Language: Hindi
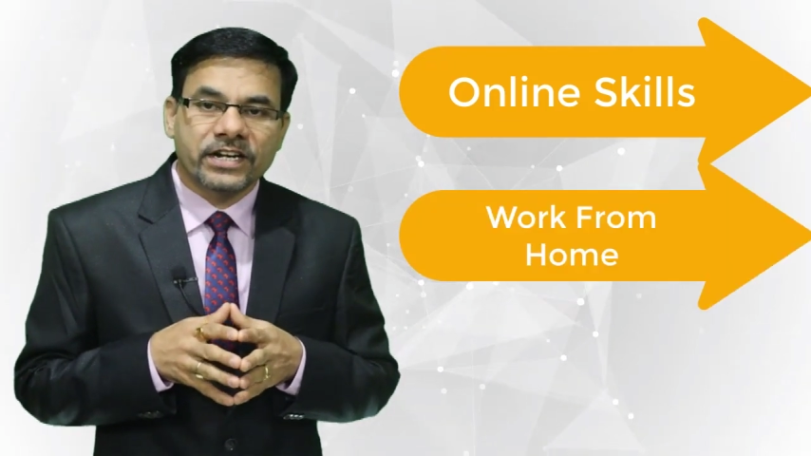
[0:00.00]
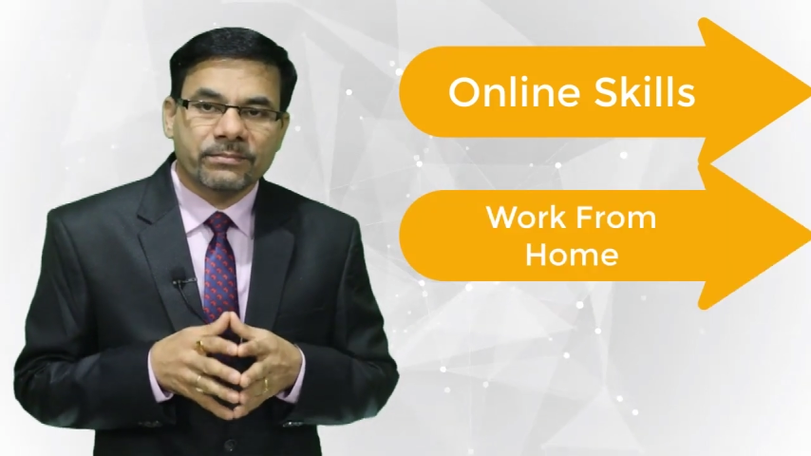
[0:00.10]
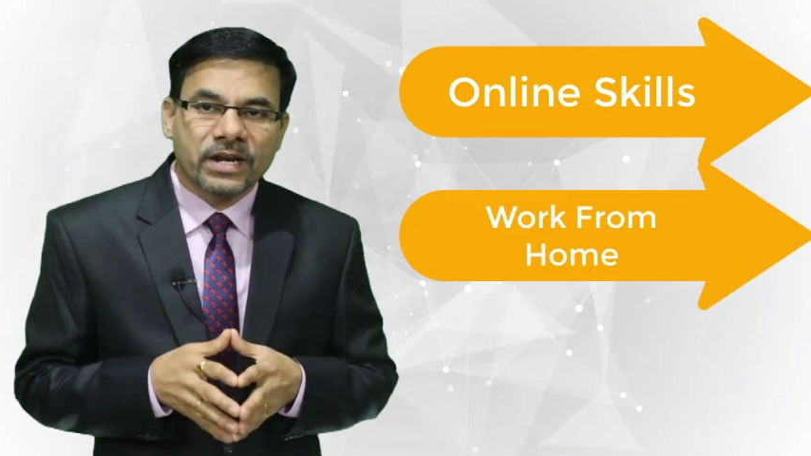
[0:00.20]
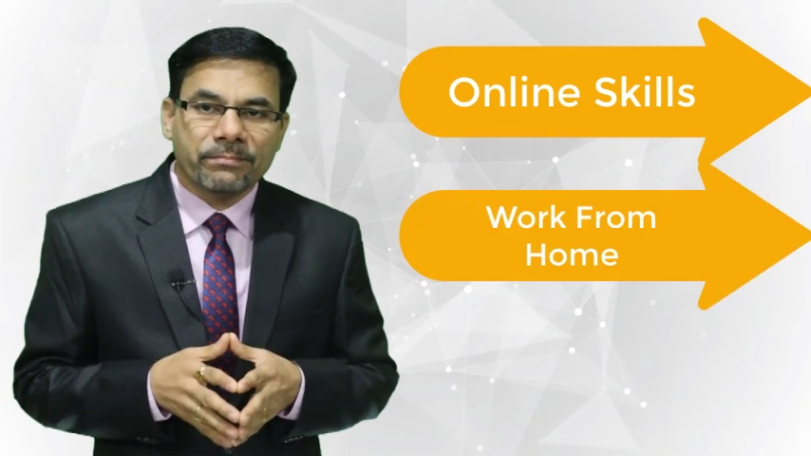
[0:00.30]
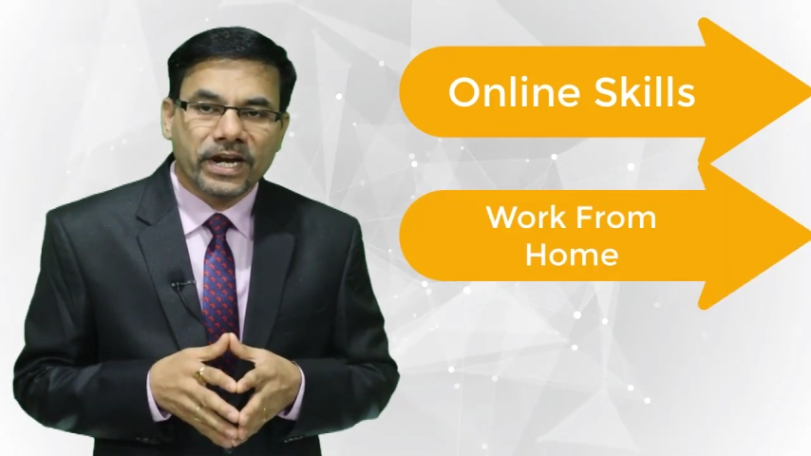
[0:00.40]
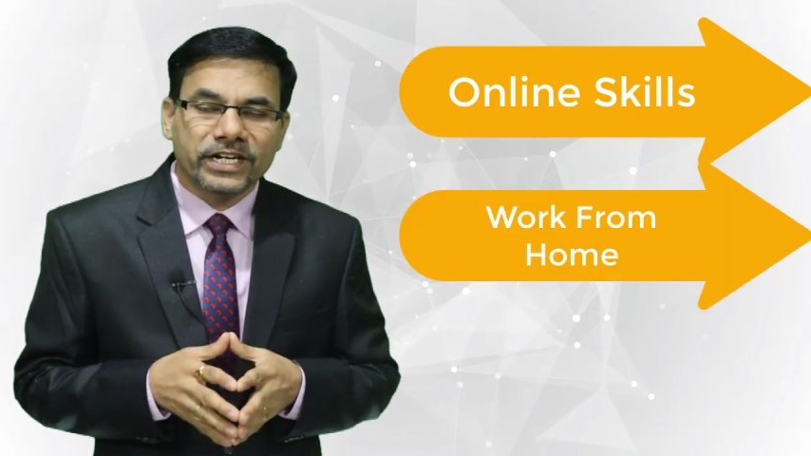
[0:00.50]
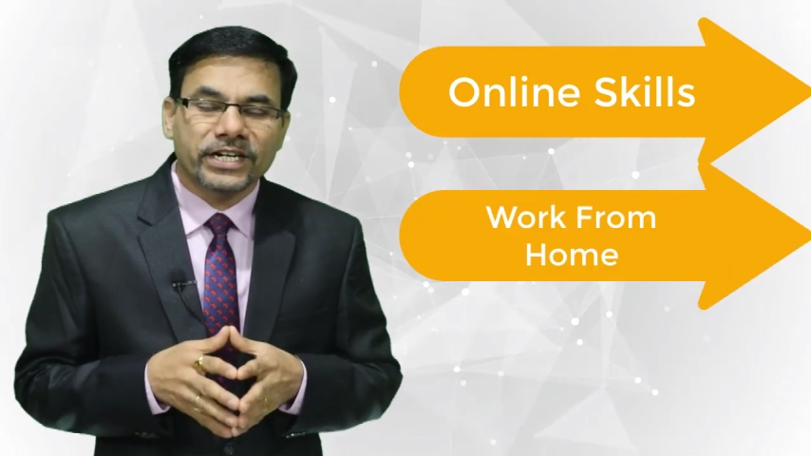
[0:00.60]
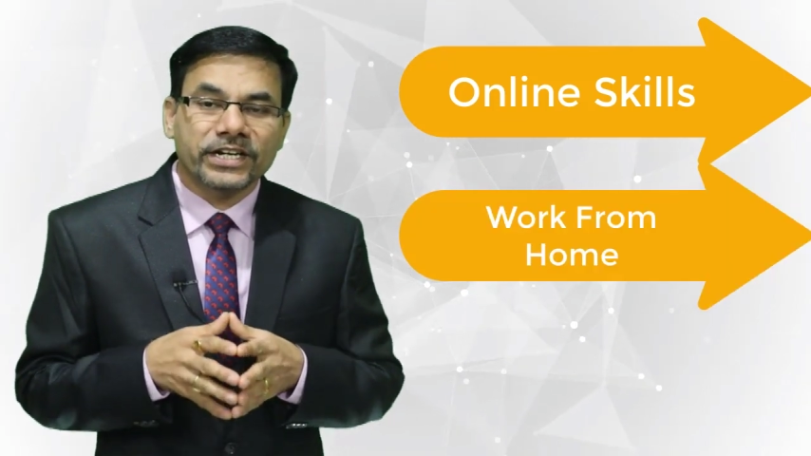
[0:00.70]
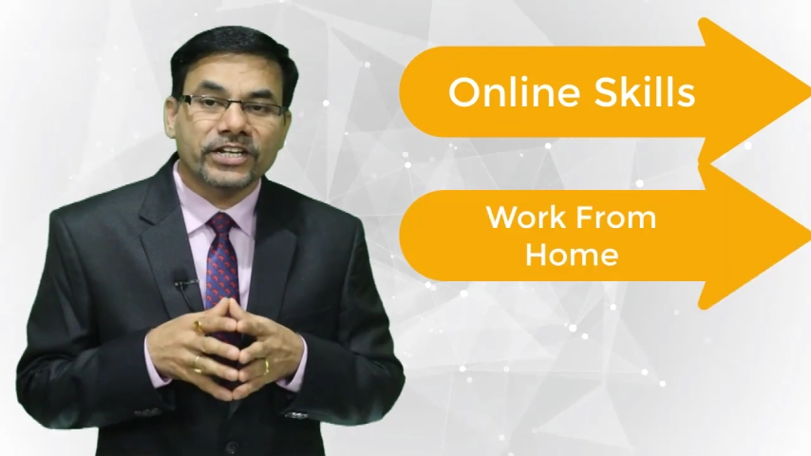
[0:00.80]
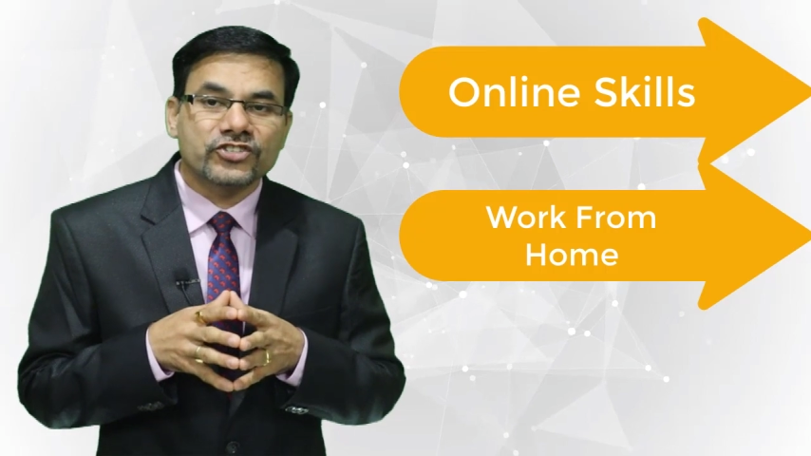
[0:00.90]

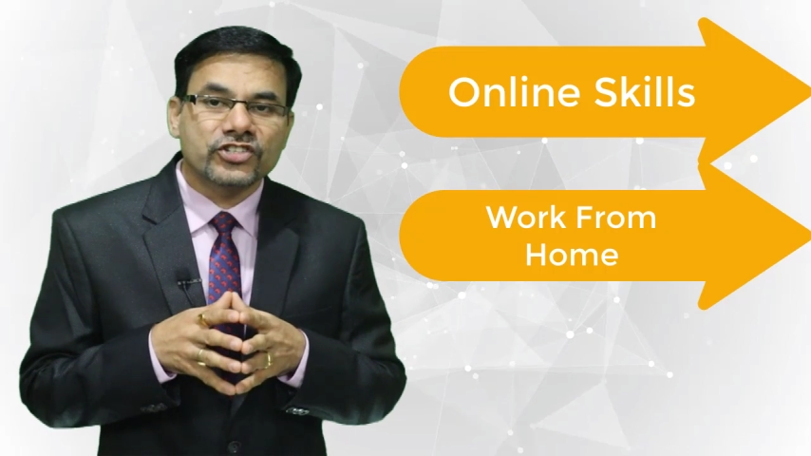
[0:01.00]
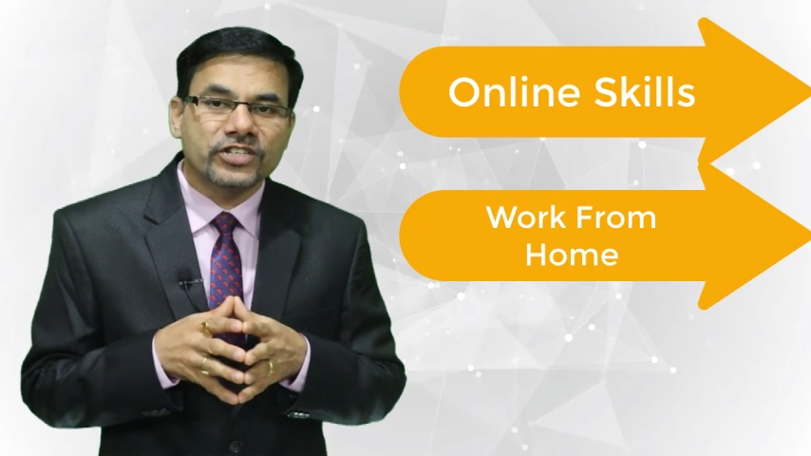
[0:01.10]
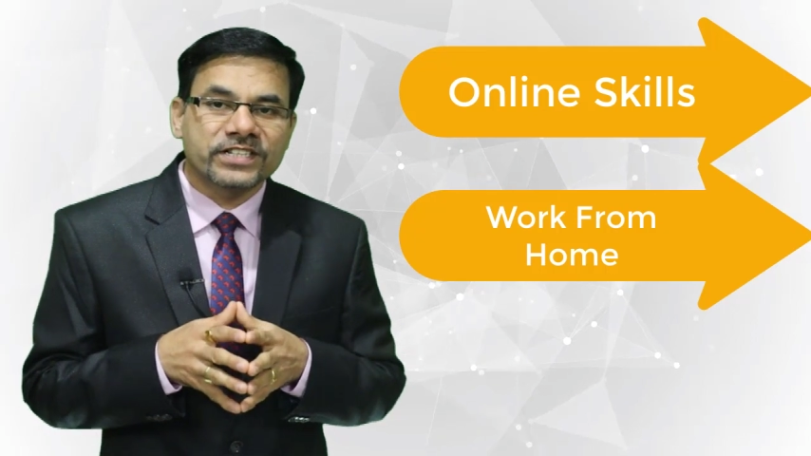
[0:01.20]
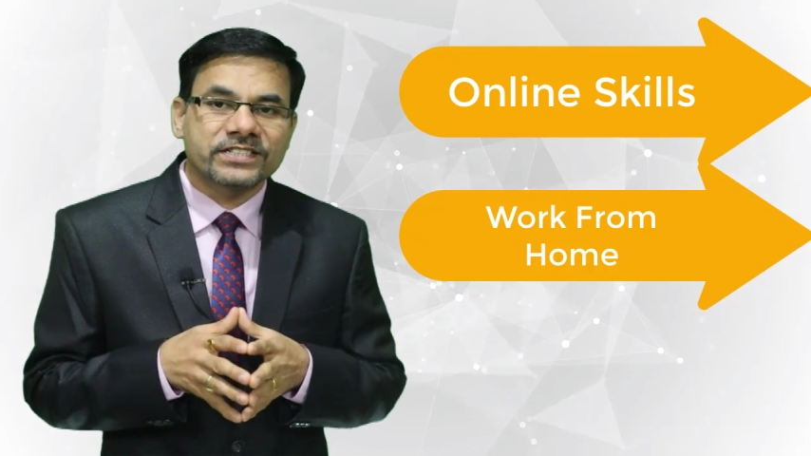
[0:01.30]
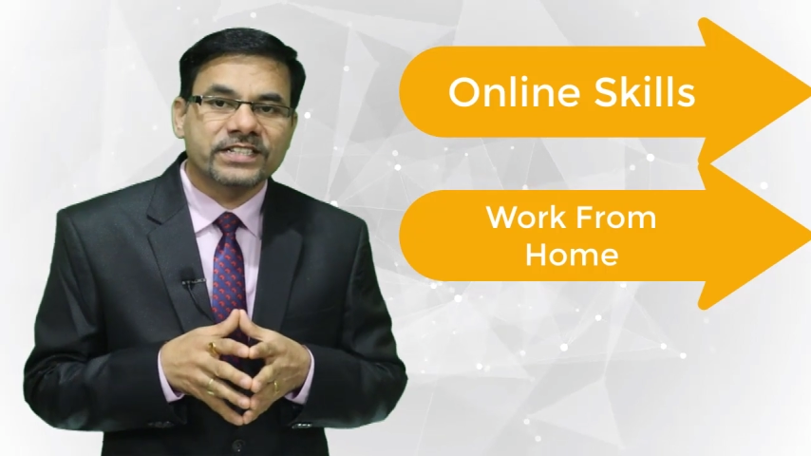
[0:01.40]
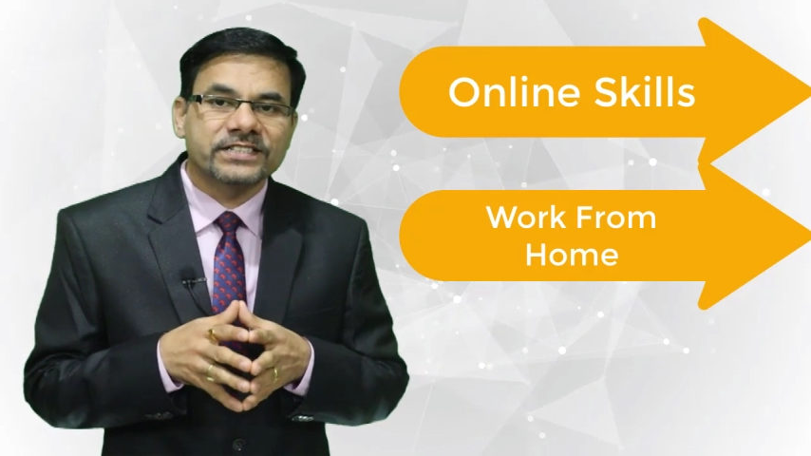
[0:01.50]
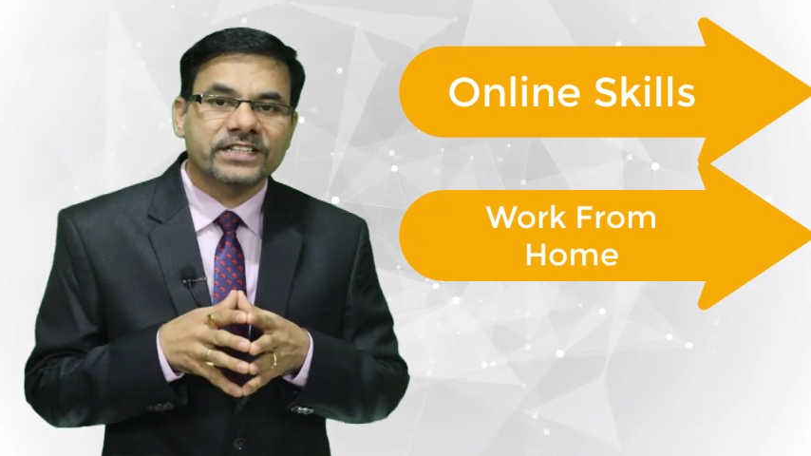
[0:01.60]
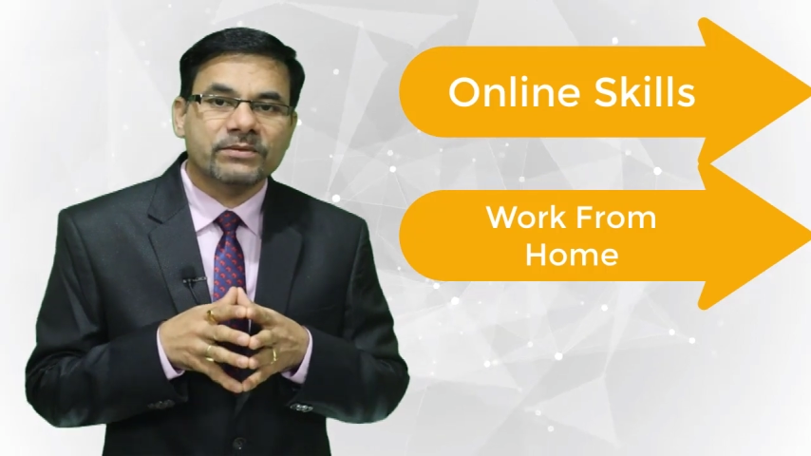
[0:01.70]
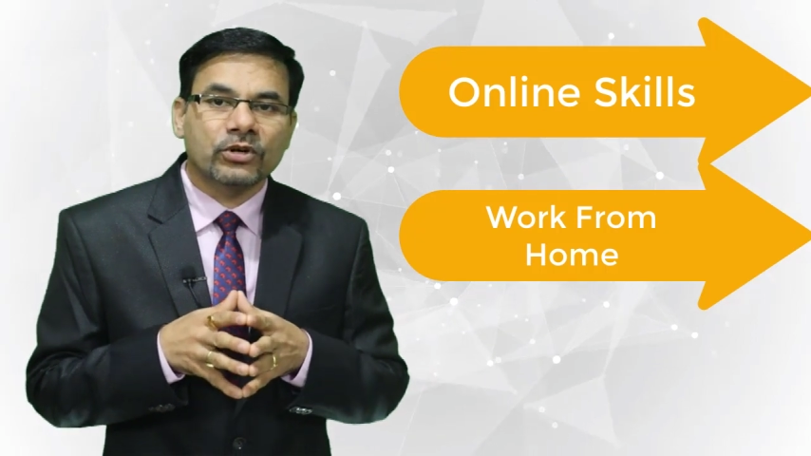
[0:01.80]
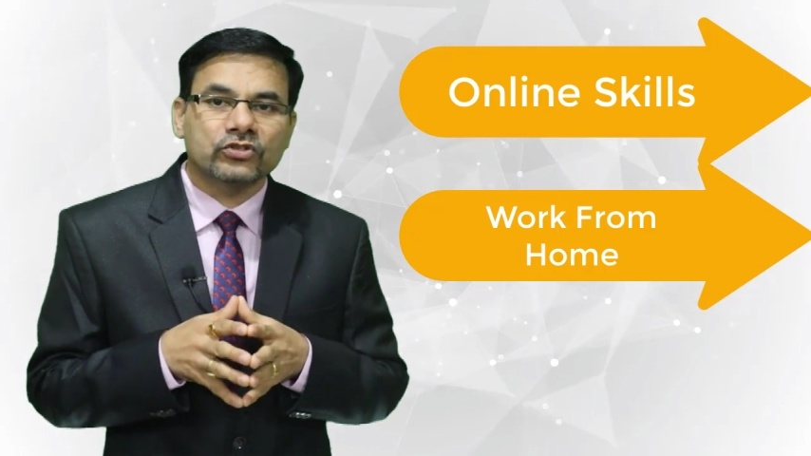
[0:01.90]
डेवलपमेंट करें जिन स्किल्स की